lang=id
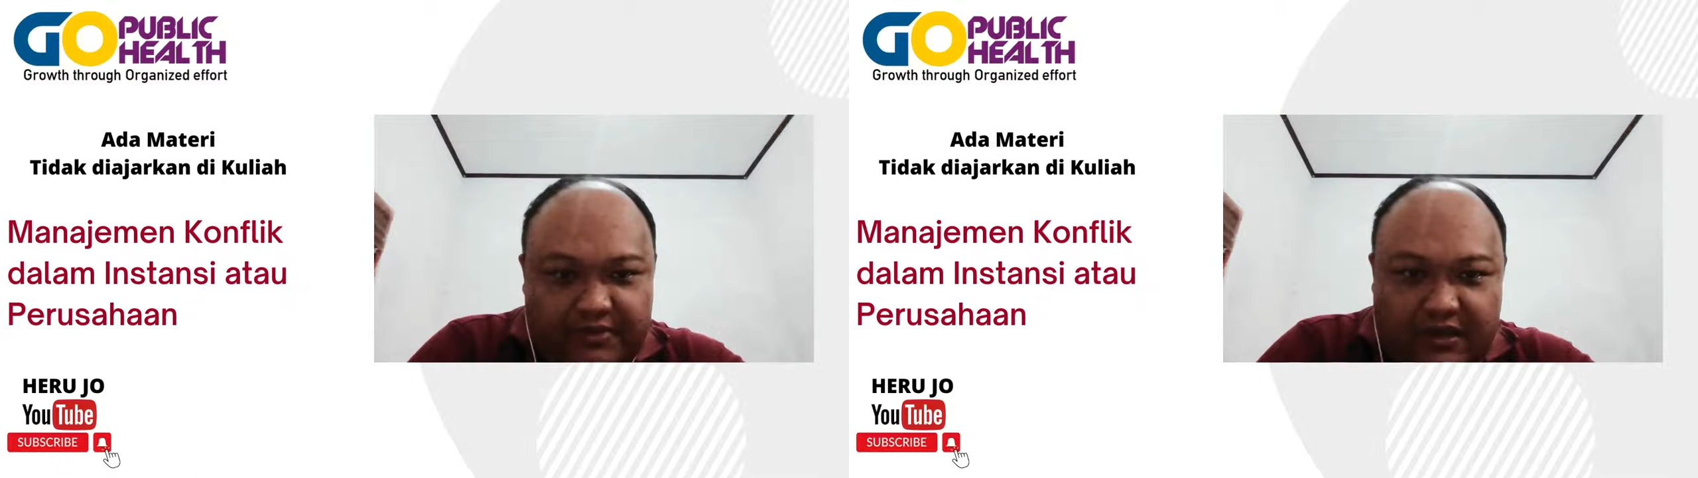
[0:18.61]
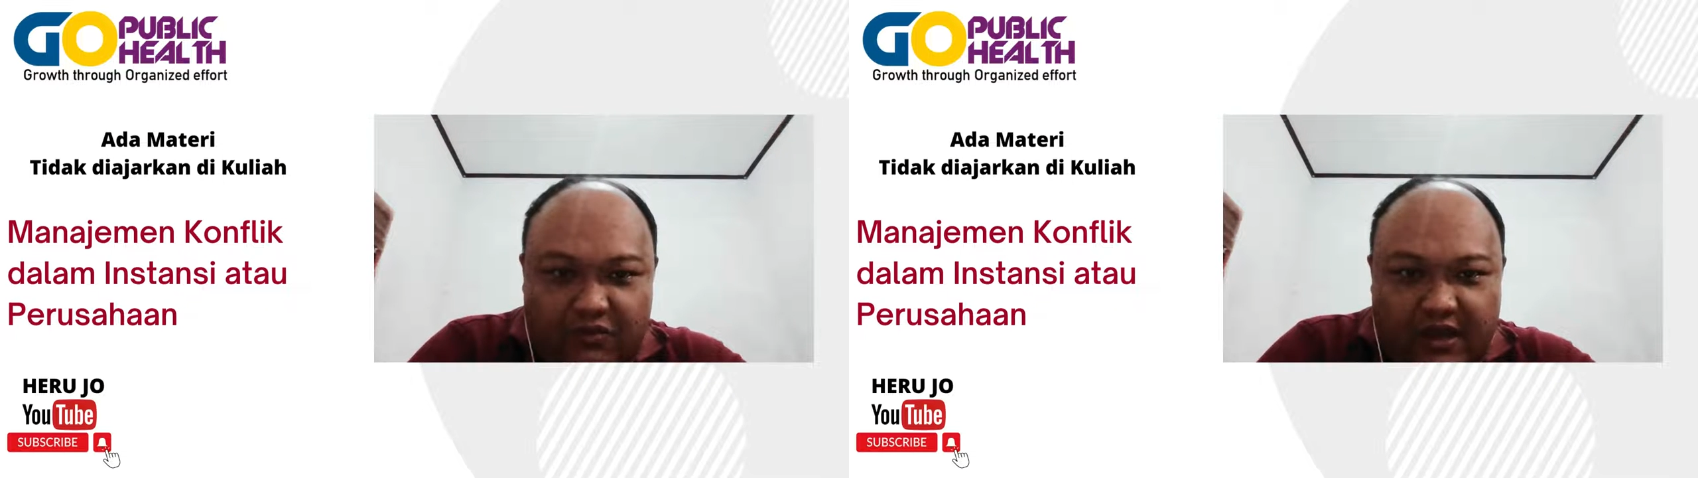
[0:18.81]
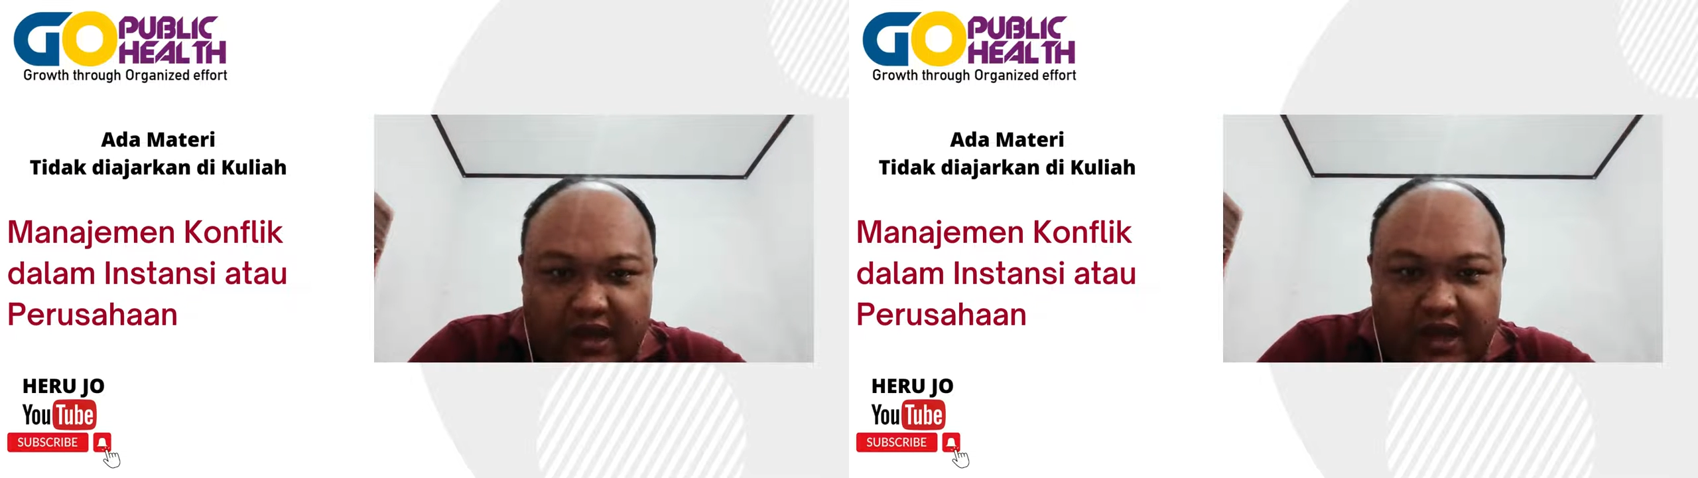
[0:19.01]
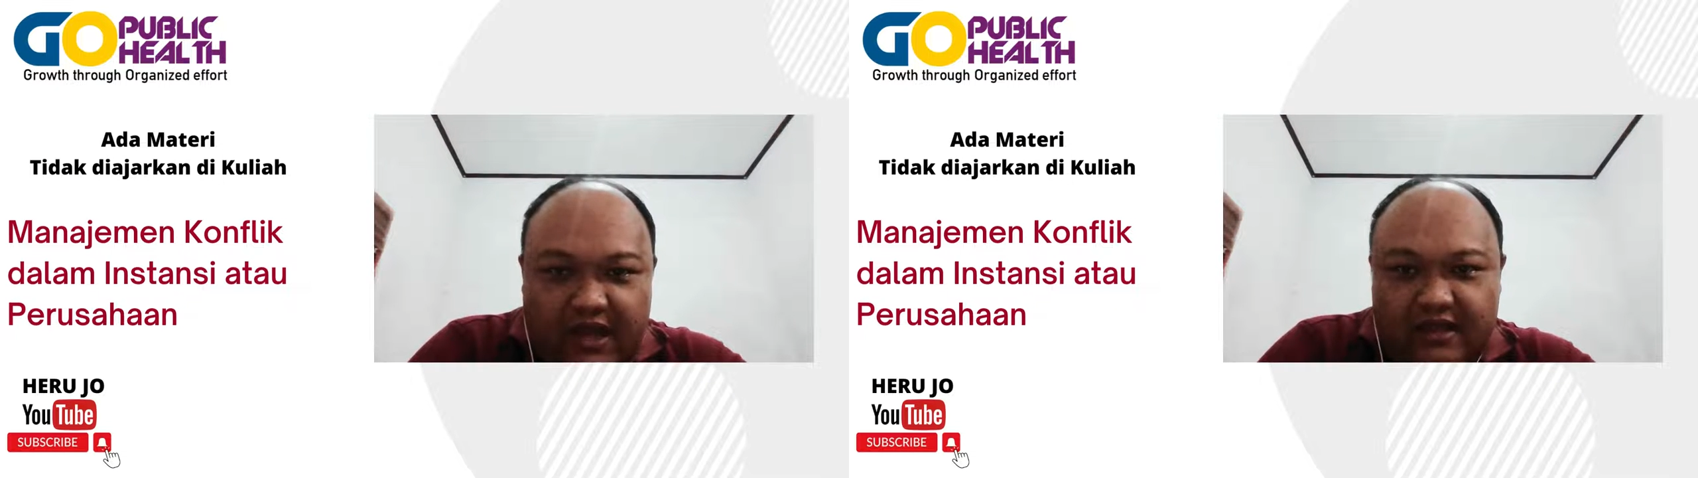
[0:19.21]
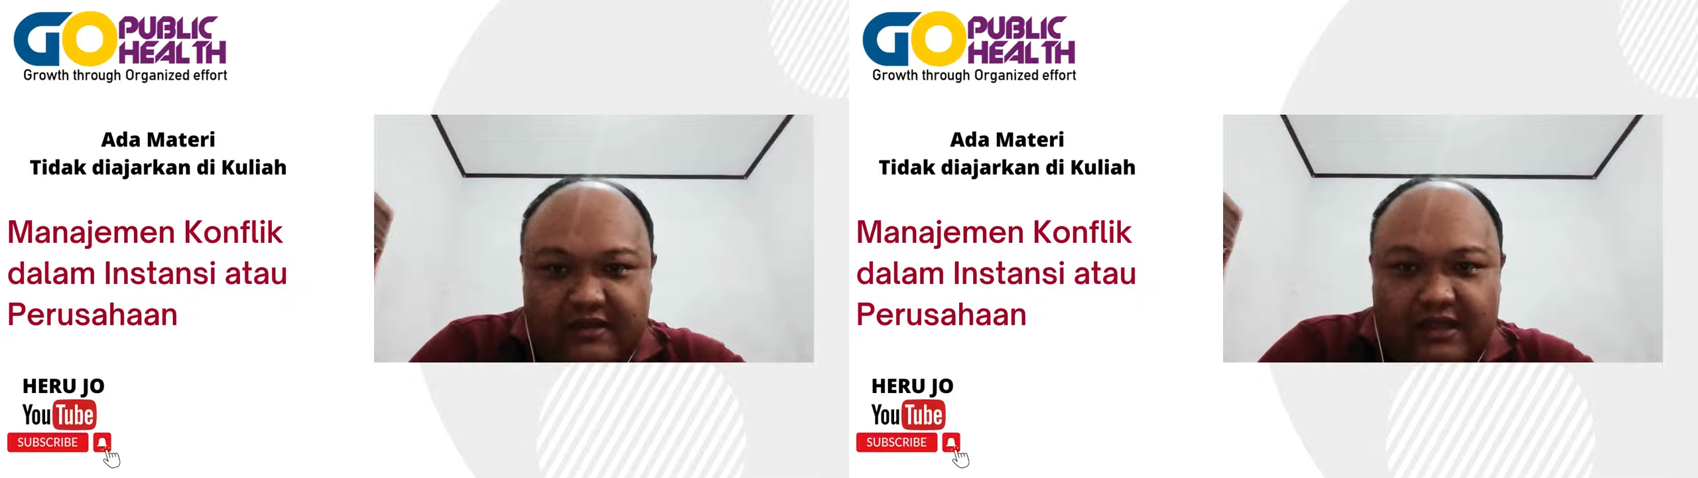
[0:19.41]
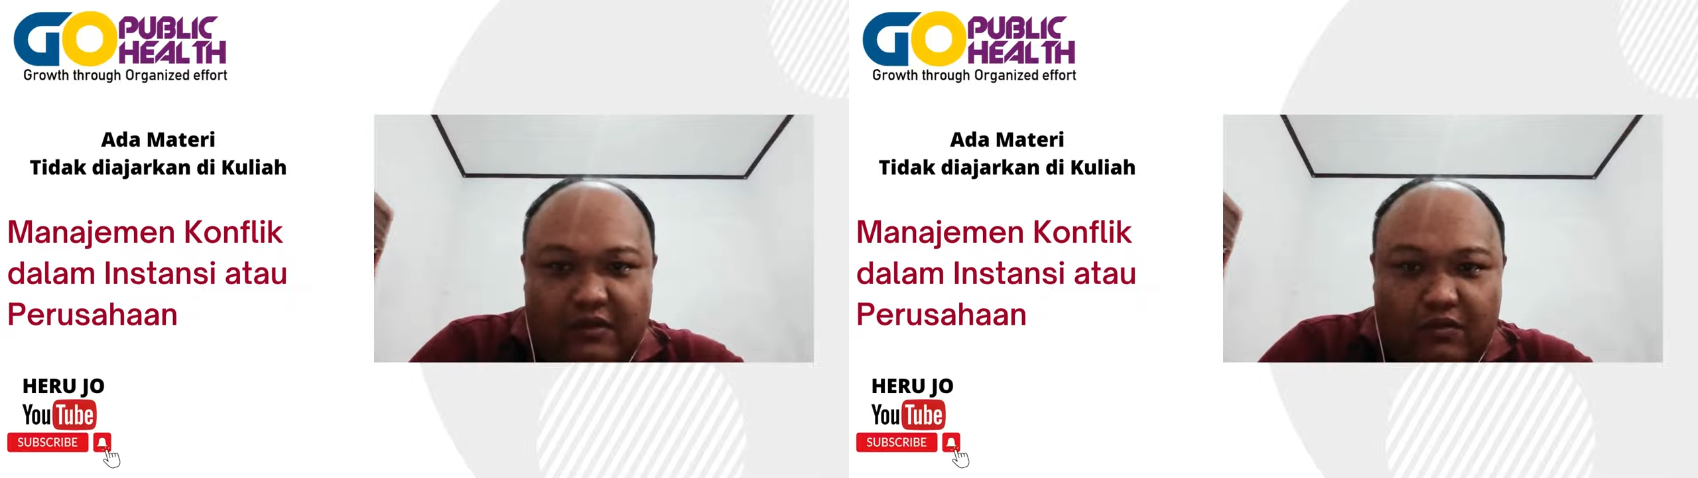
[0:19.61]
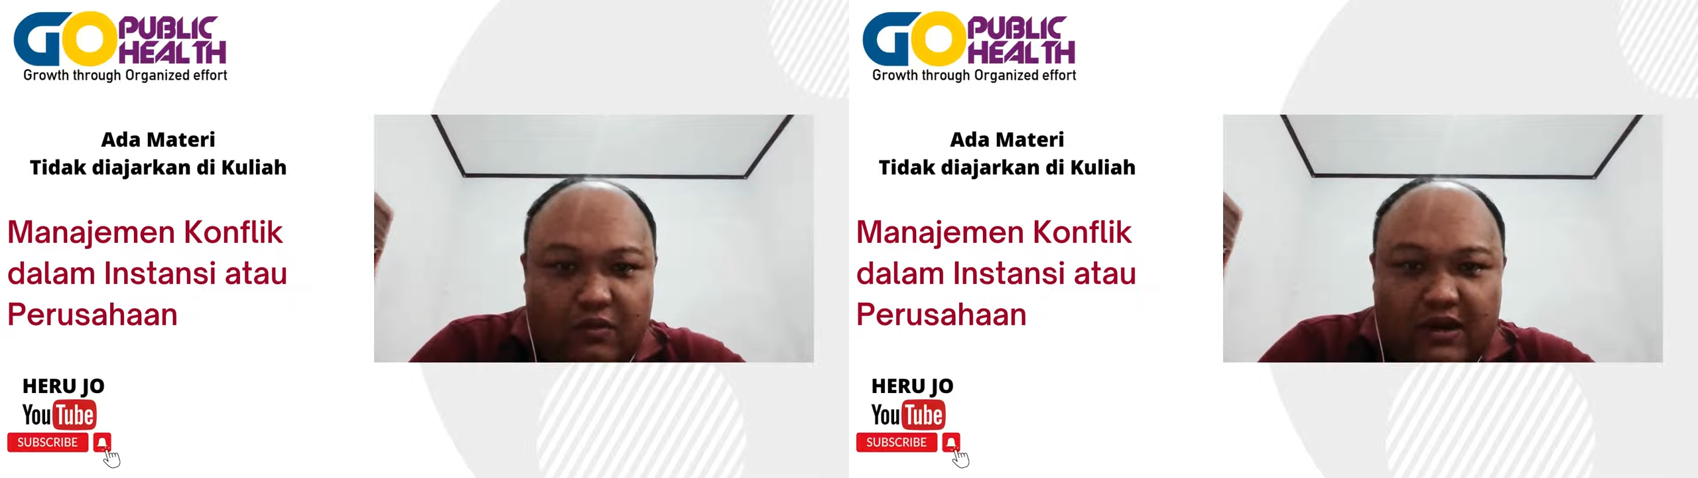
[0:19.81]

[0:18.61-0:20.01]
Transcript: Perlukah kita